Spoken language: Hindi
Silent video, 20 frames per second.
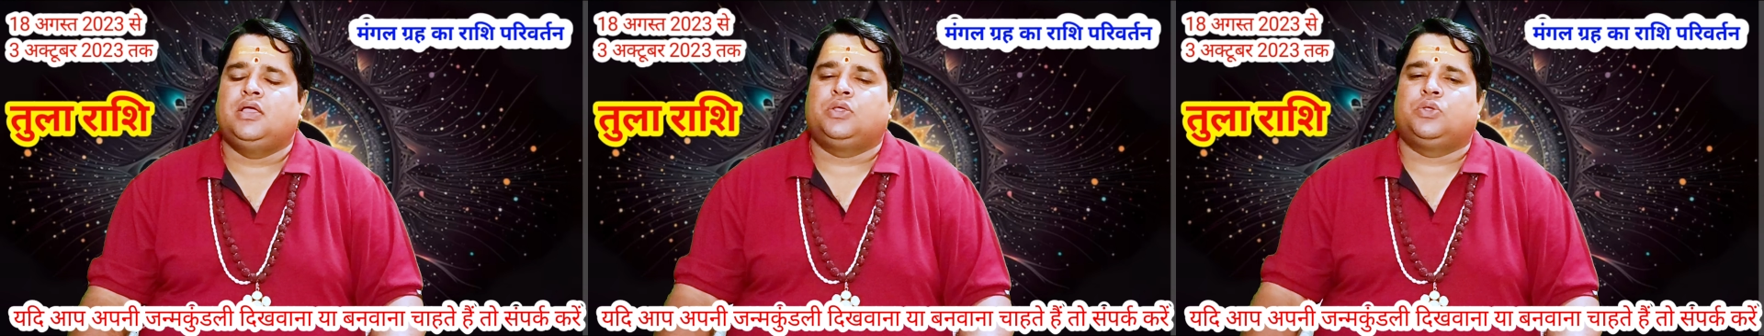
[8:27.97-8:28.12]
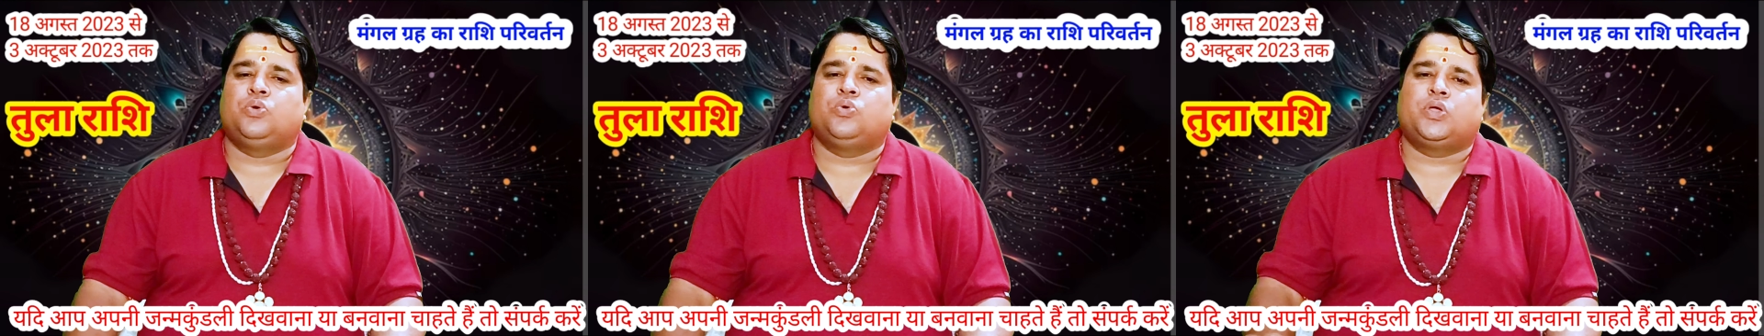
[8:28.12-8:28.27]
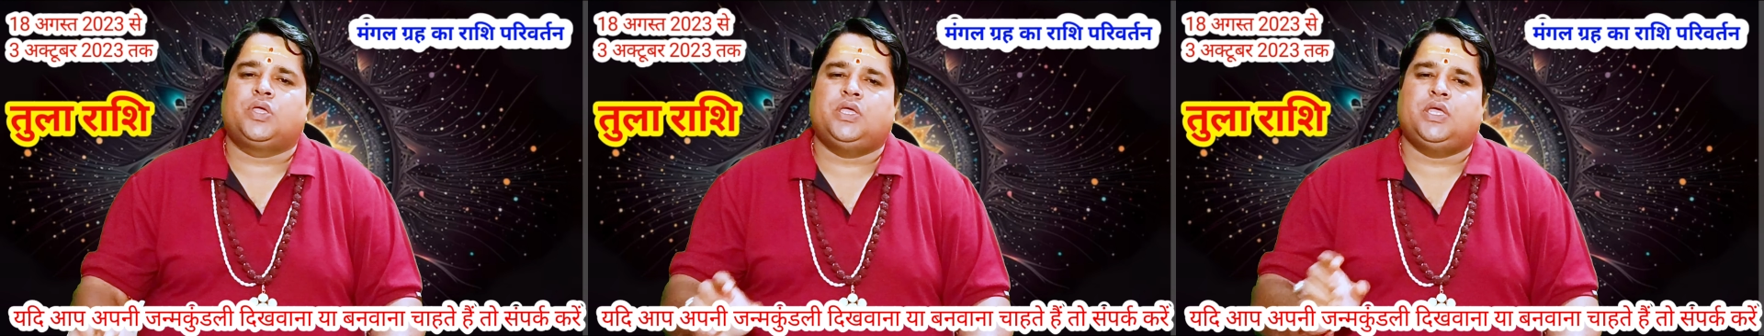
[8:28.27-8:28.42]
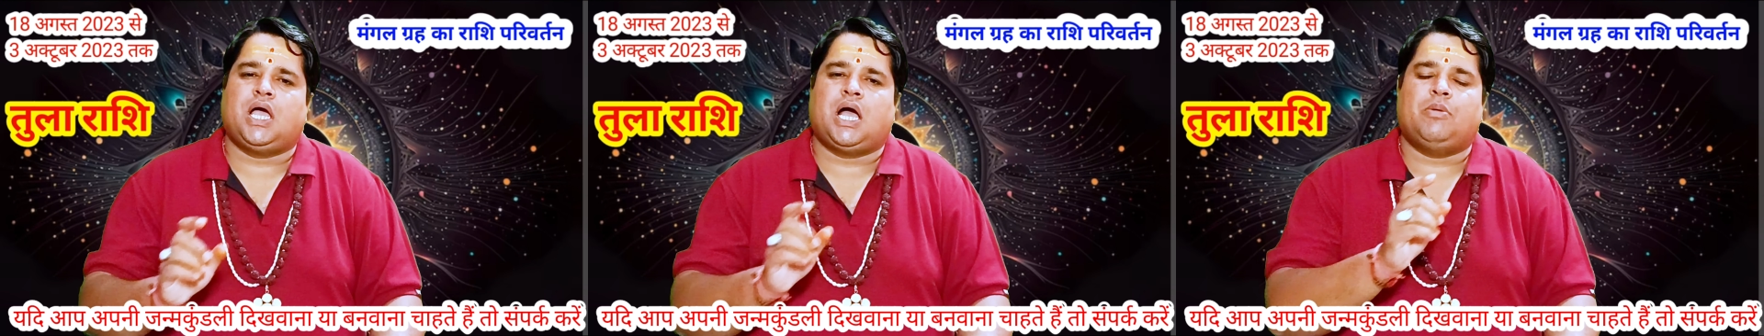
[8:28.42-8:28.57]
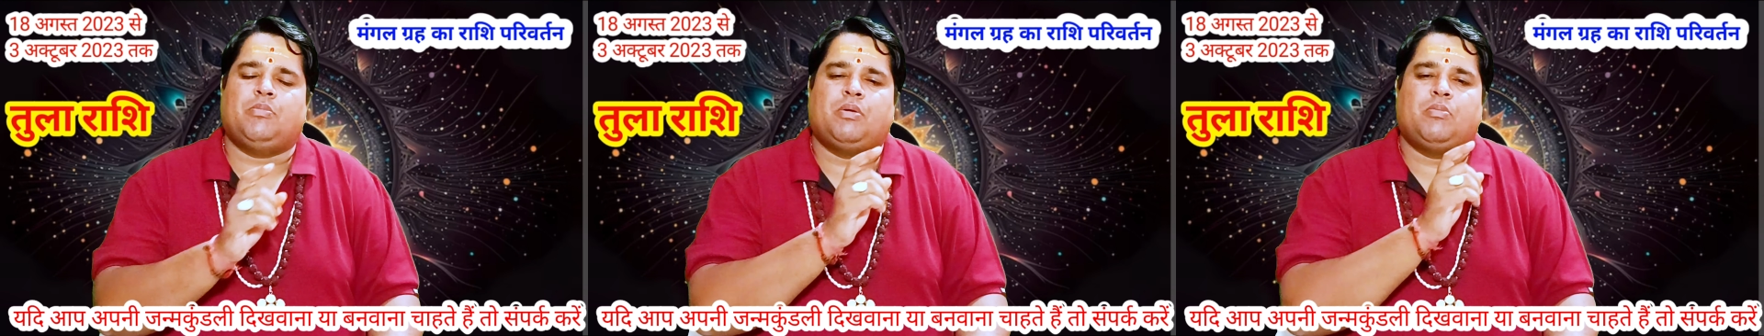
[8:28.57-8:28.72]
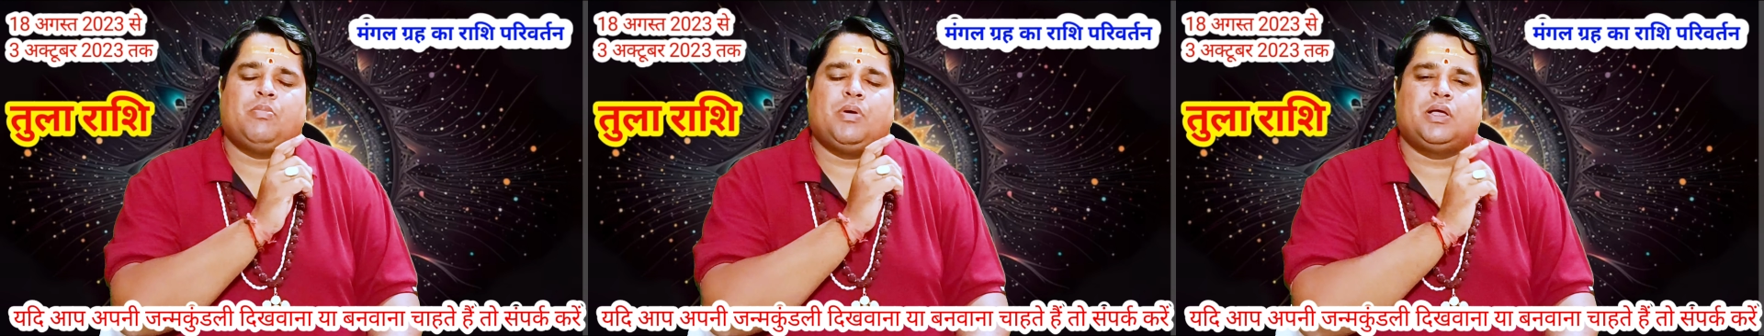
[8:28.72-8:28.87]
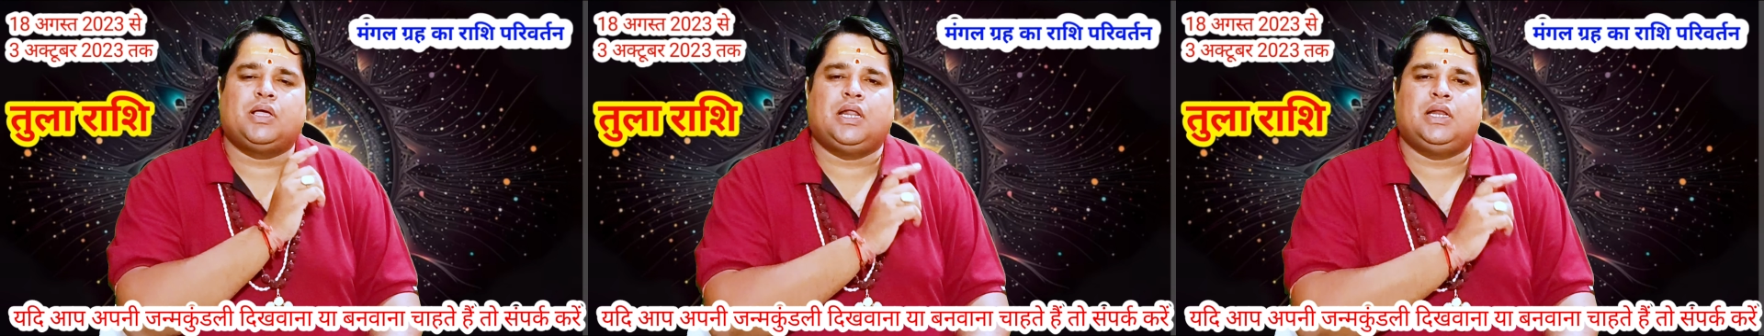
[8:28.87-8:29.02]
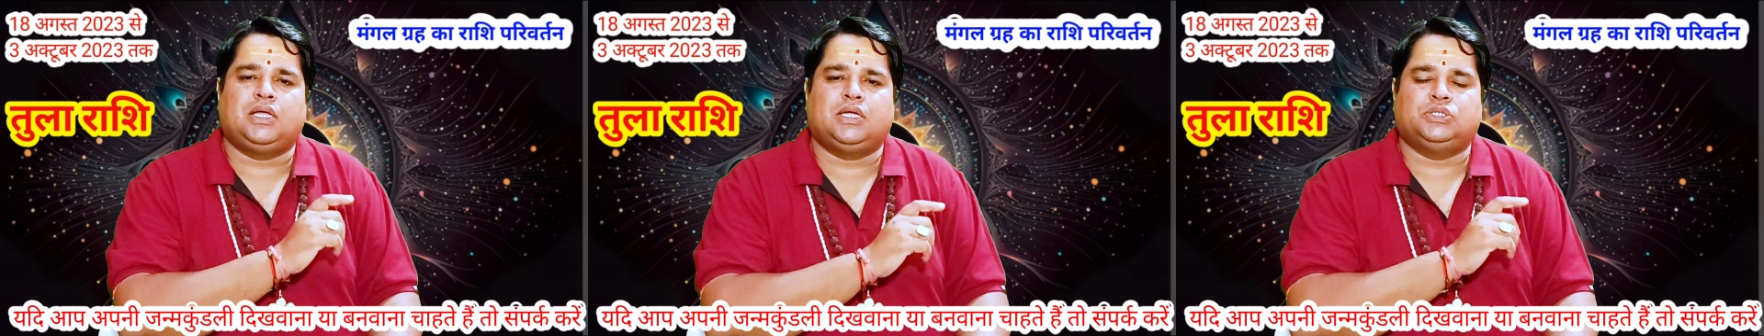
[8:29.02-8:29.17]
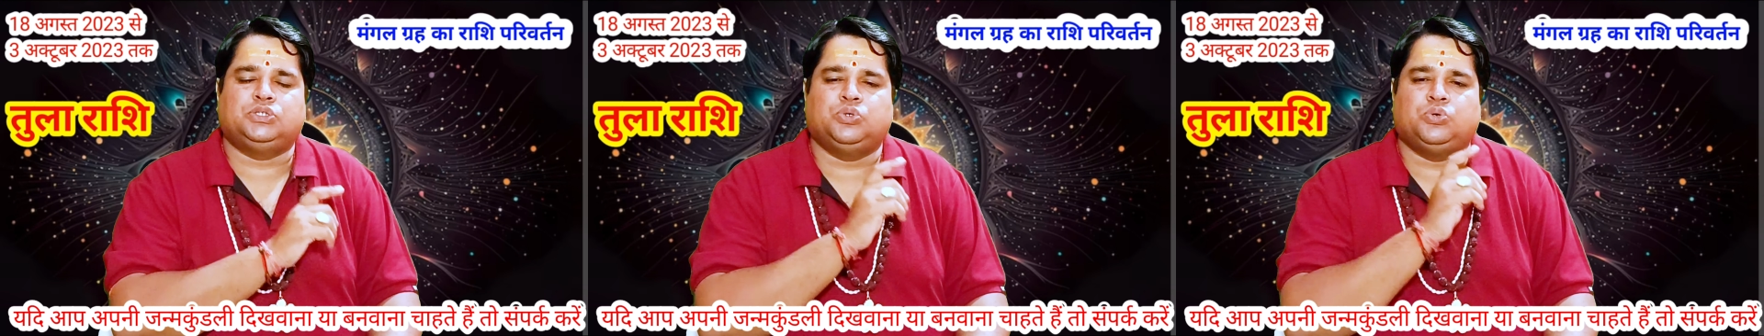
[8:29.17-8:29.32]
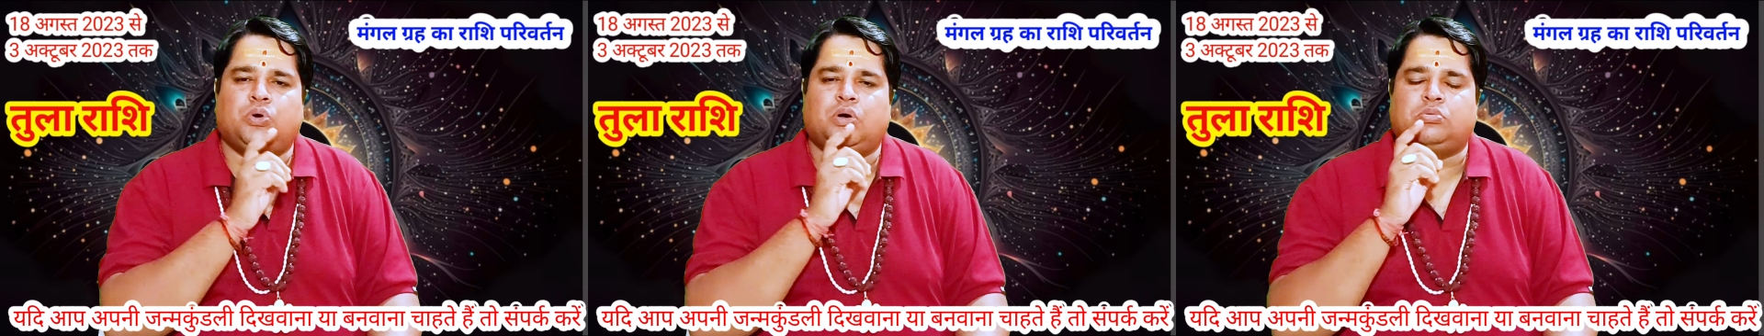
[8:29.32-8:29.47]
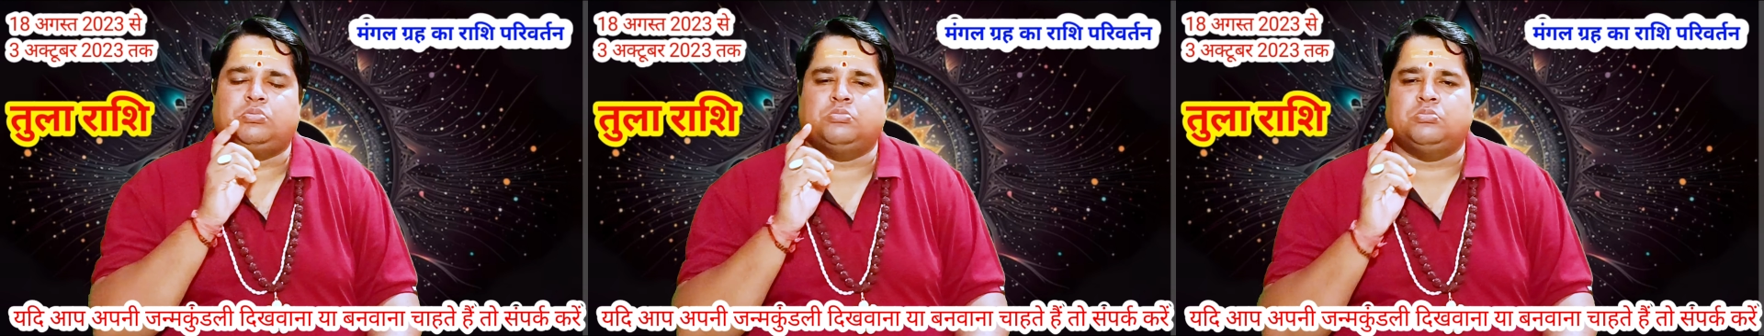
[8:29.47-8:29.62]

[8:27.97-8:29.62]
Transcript: क्योंकि यहाँ पर मंगल के जो